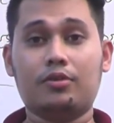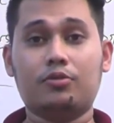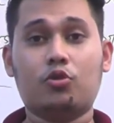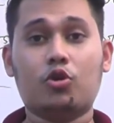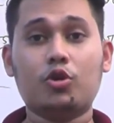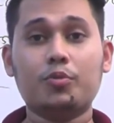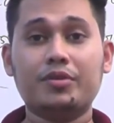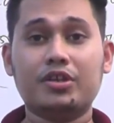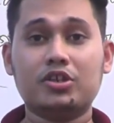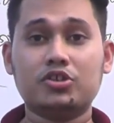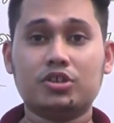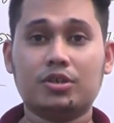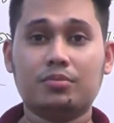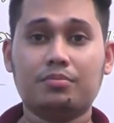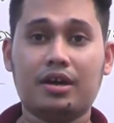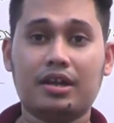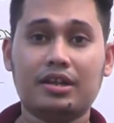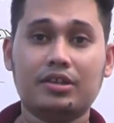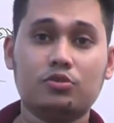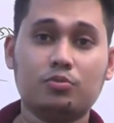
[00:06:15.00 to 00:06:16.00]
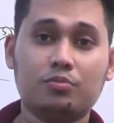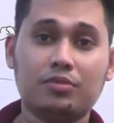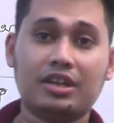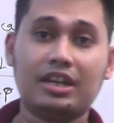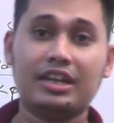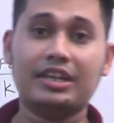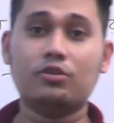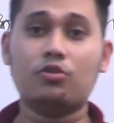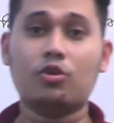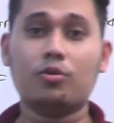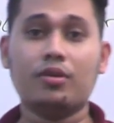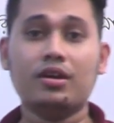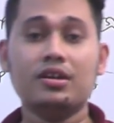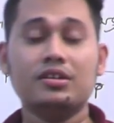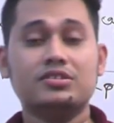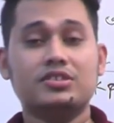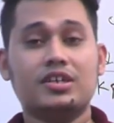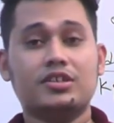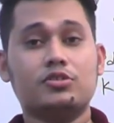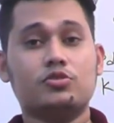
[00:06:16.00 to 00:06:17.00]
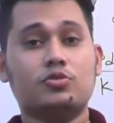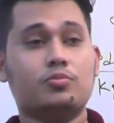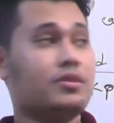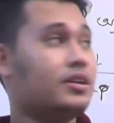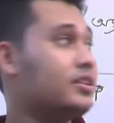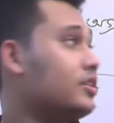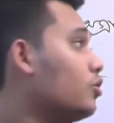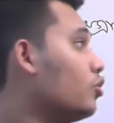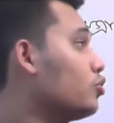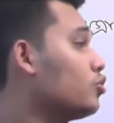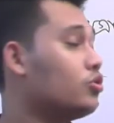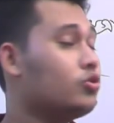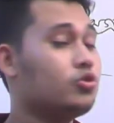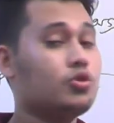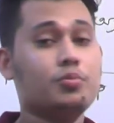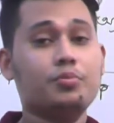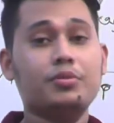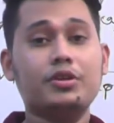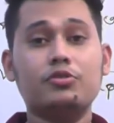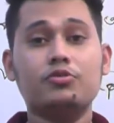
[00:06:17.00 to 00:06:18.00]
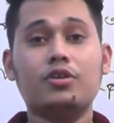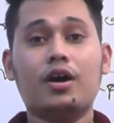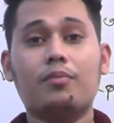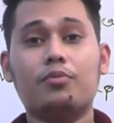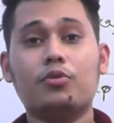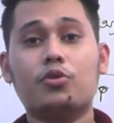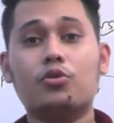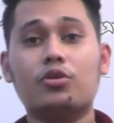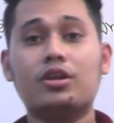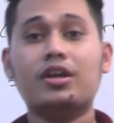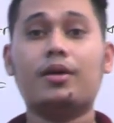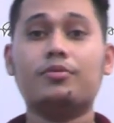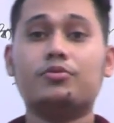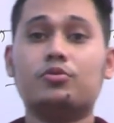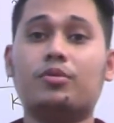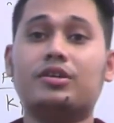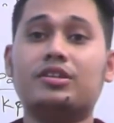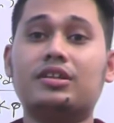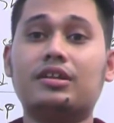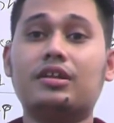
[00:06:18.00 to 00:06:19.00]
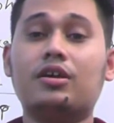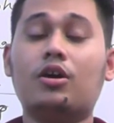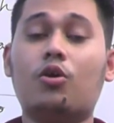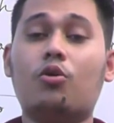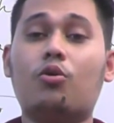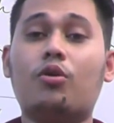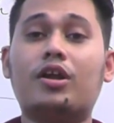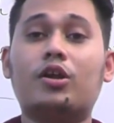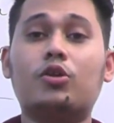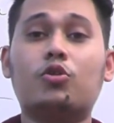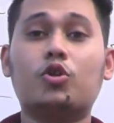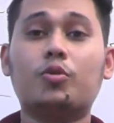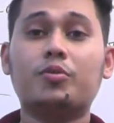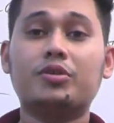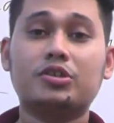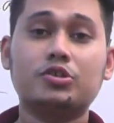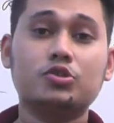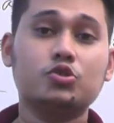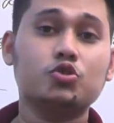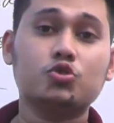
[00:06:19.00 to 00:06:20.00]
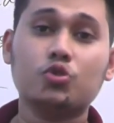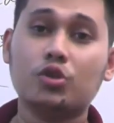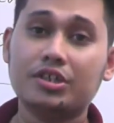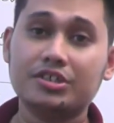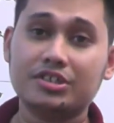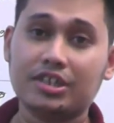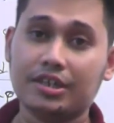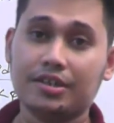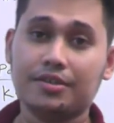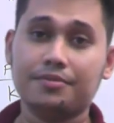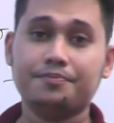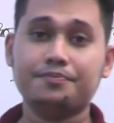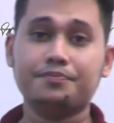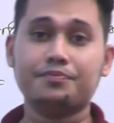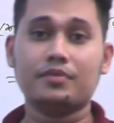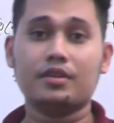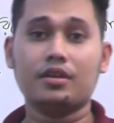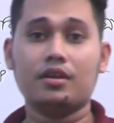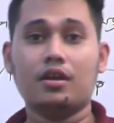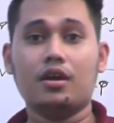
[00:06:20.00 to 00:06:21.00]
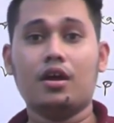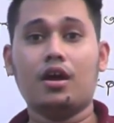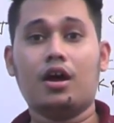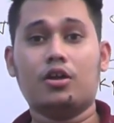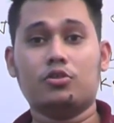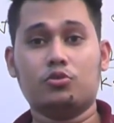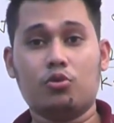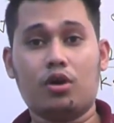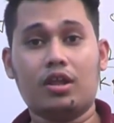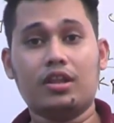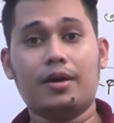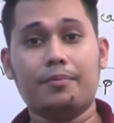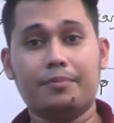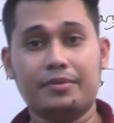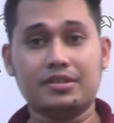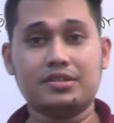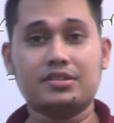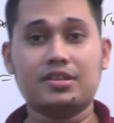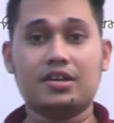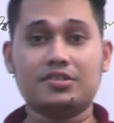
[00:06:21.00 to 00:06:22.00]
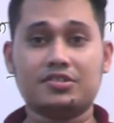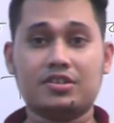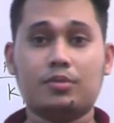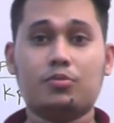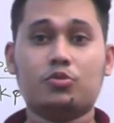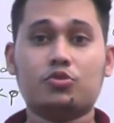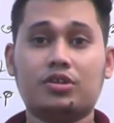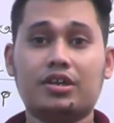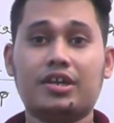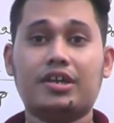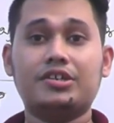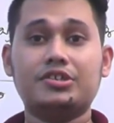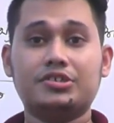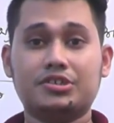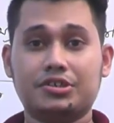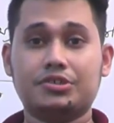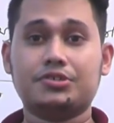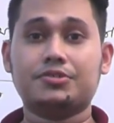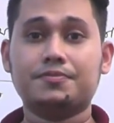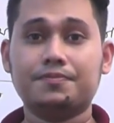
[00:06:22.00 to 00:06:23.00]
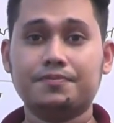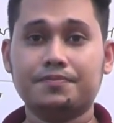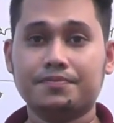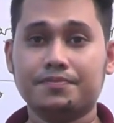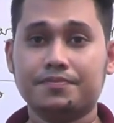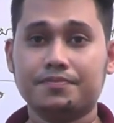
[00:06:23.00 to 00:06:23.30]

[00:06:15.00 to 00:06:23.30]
নোটিফিকেশন বারে তোমরা ক্লিক করবা যাতে তোমাদের নতুন নতুন ভিডিও আপলোড হলে তোমাদের ওখানে নোটিফিকেশন চলে যায় তো আল্লাহ হাফেজ আজকের মতো এখানেই শেষ